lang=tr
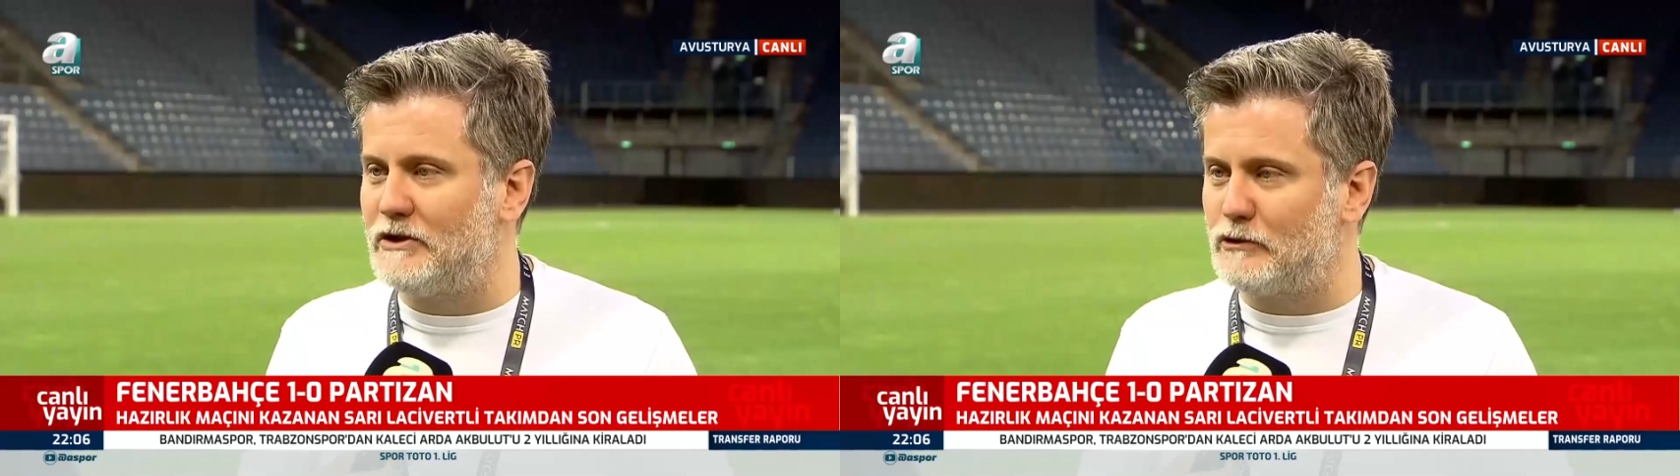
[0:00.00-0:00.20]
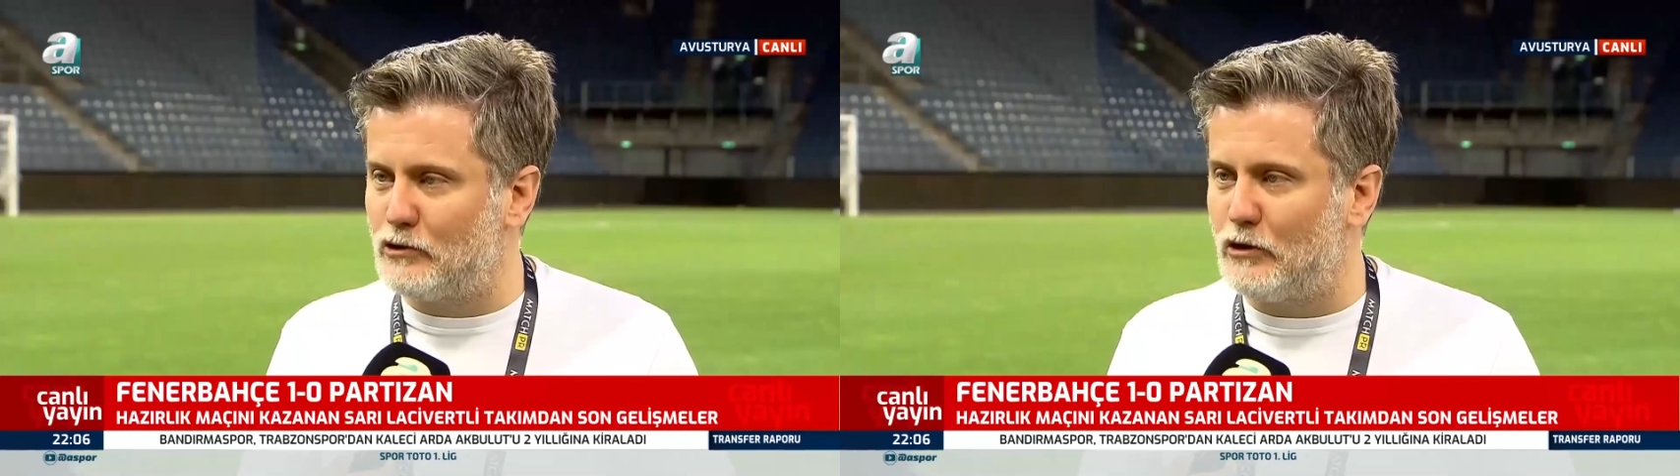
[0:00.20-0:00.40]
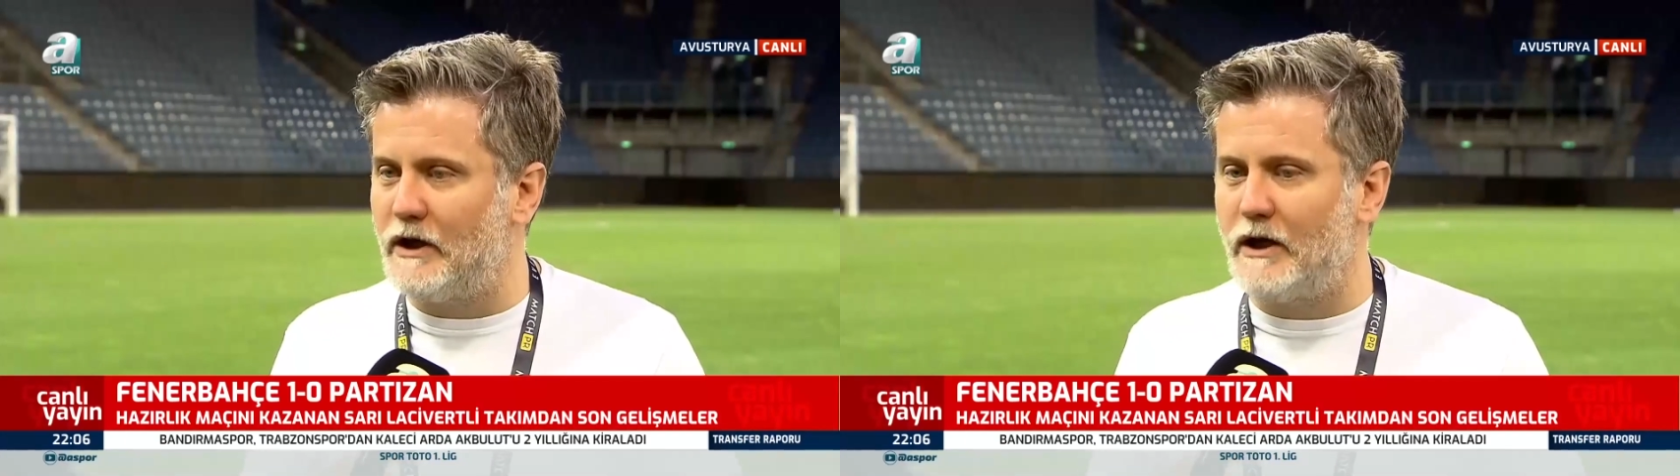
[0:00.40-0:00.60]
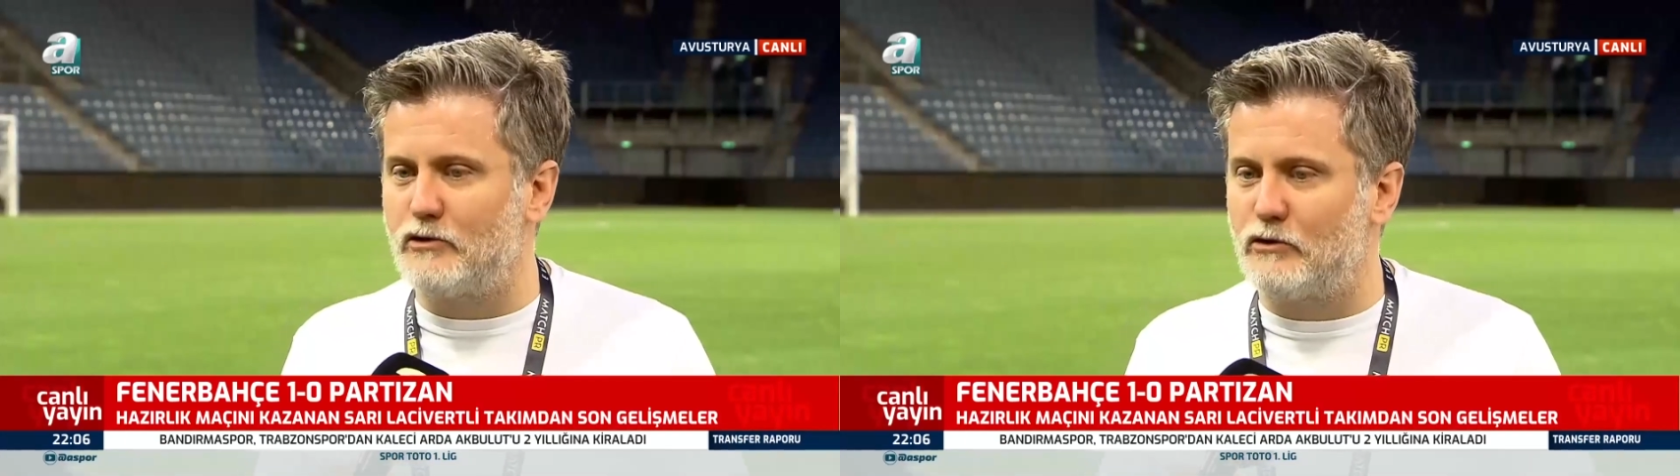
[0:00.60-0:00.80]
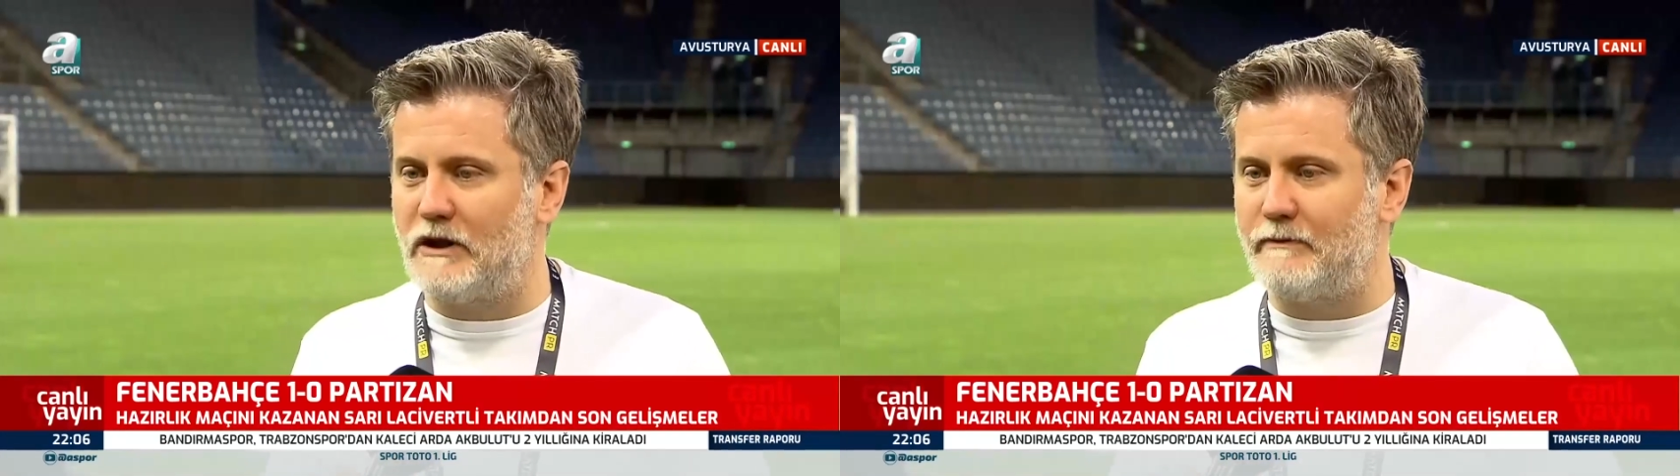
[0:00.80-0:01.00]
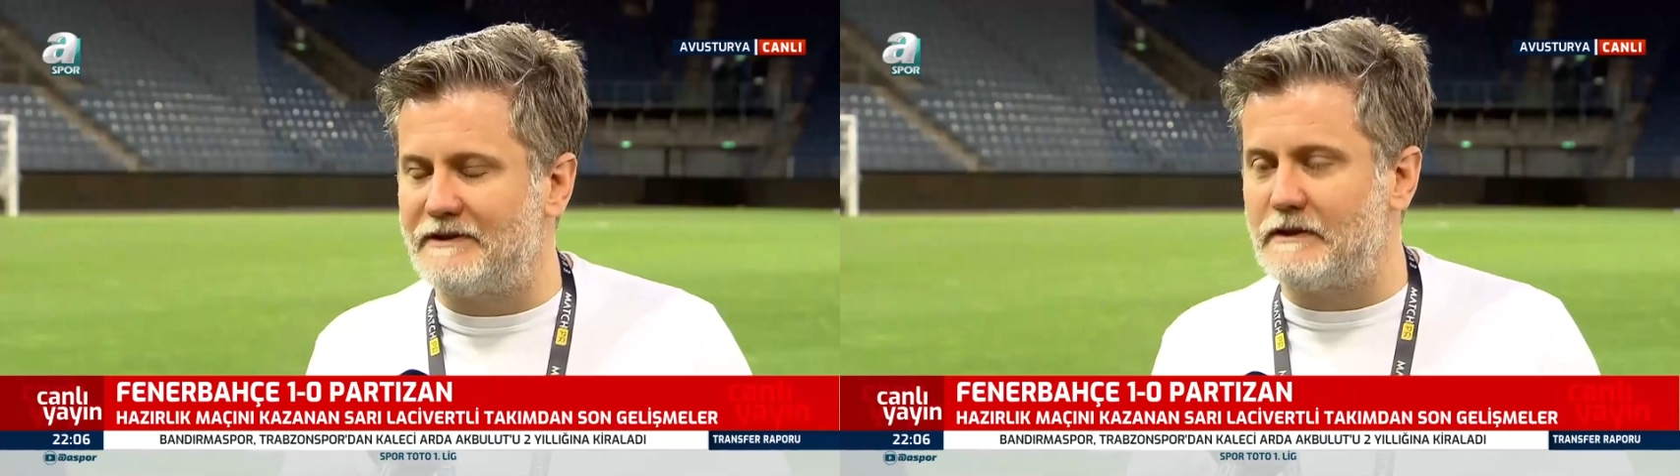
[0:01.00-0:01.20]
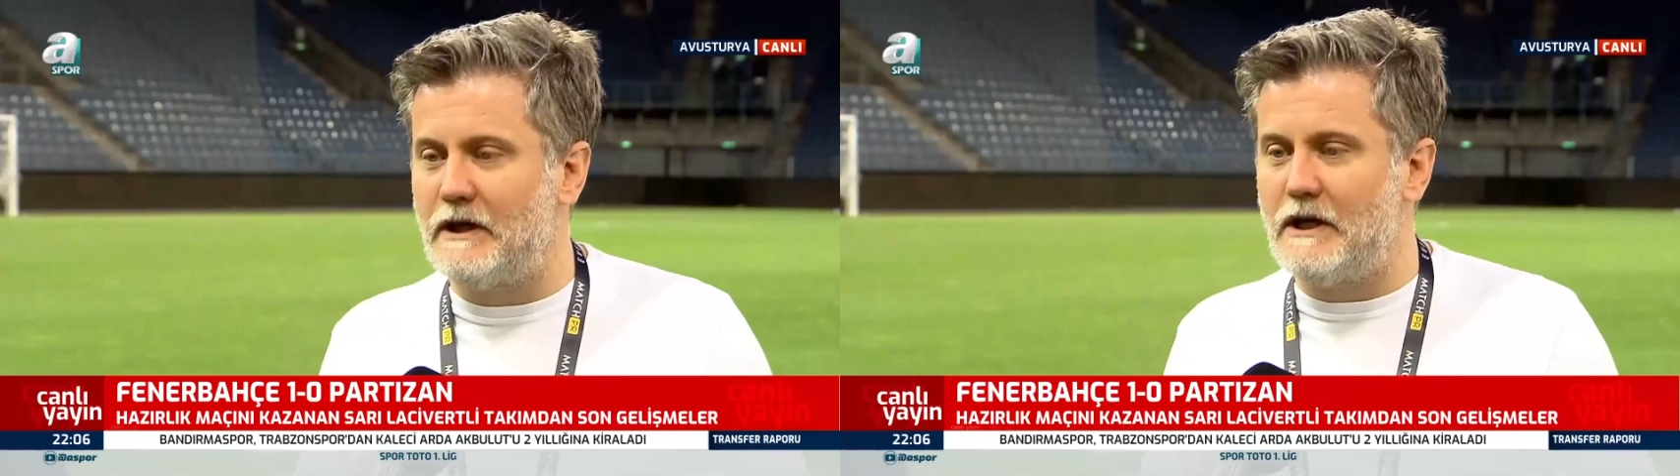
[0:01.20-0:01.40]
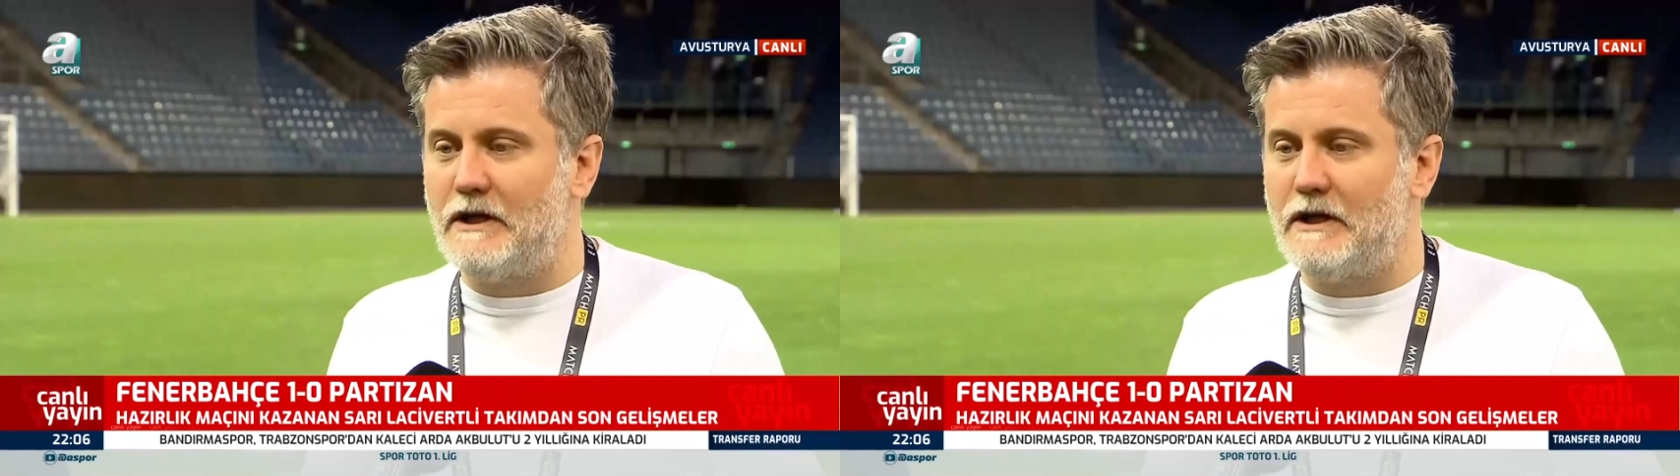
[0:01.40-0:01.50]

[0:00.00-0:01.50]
için sol ayağı çok temiz,